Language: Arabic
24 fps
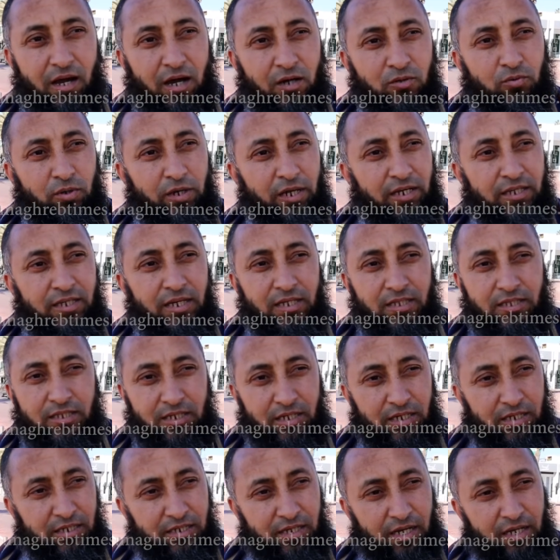هذو العيدين
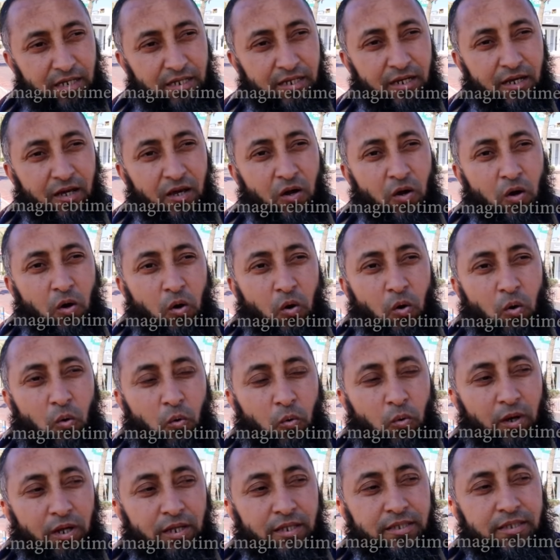الدينيين
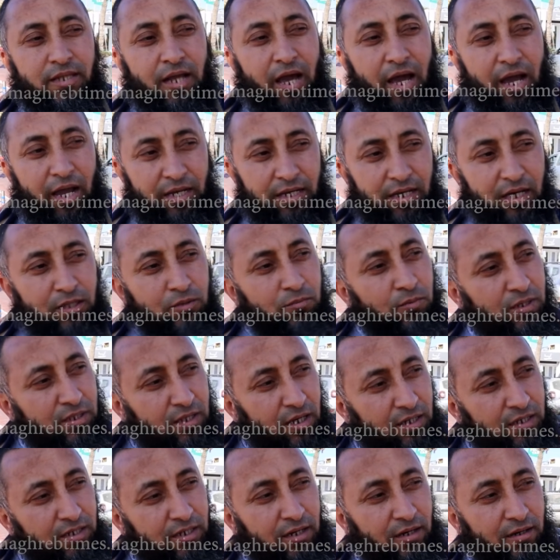وعندنا أعياد
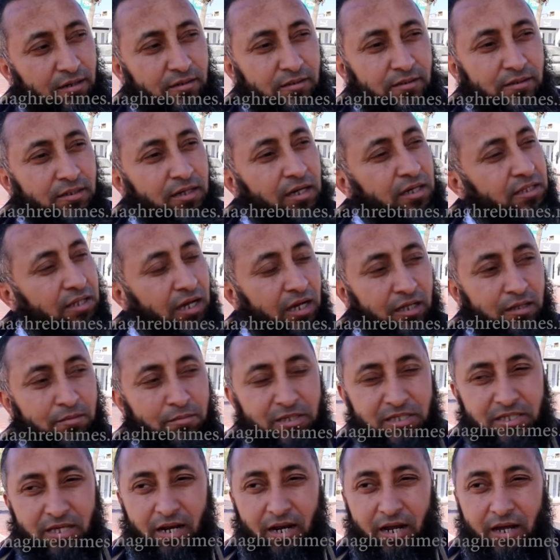وطنية عيد
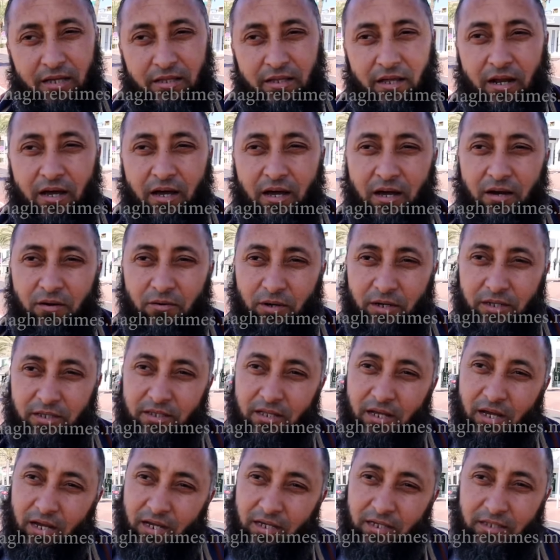مسيرة خضراء
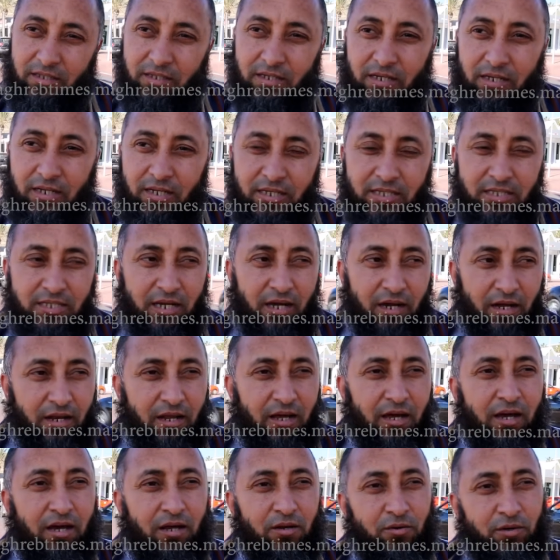وعندنا عيد
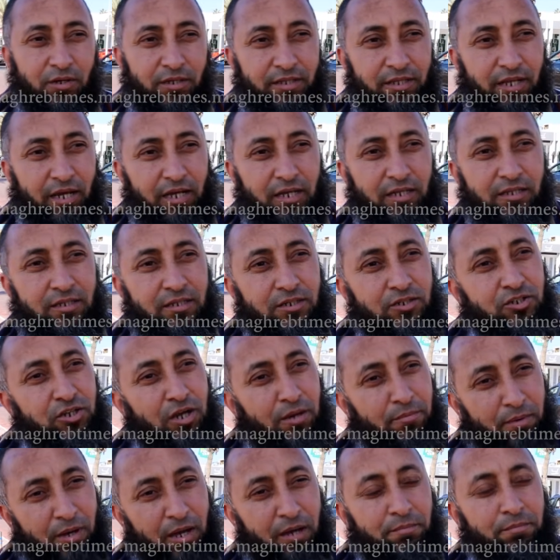الاستقلال وعندنا عيد
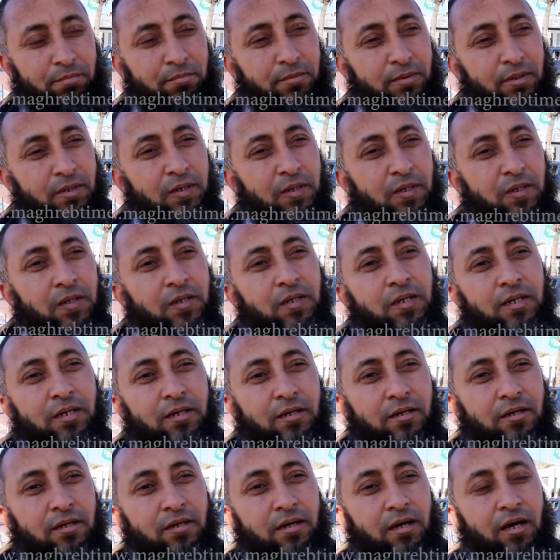الشباب
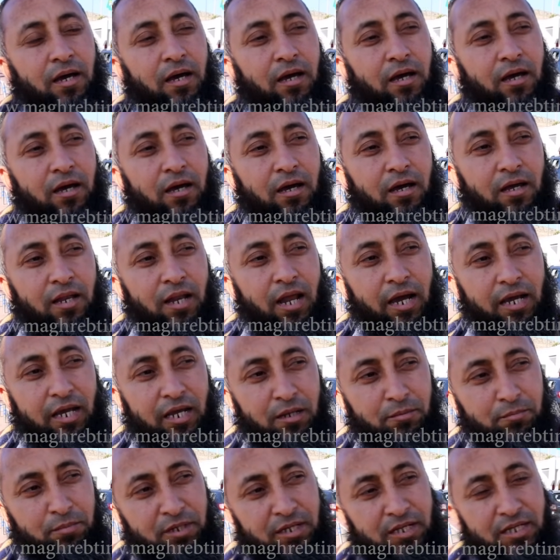آه،
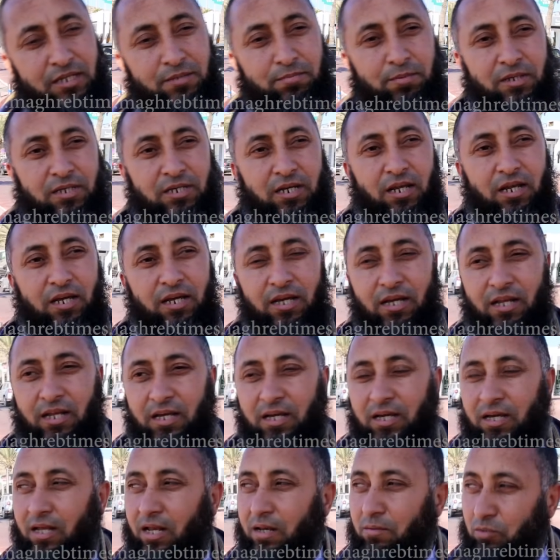لكن بالنسبة
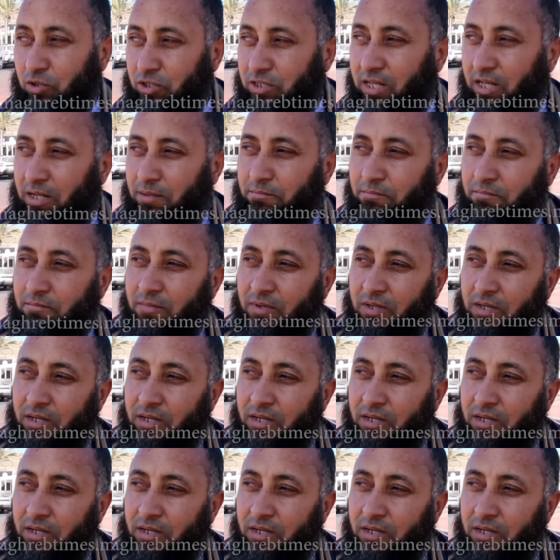للمسلم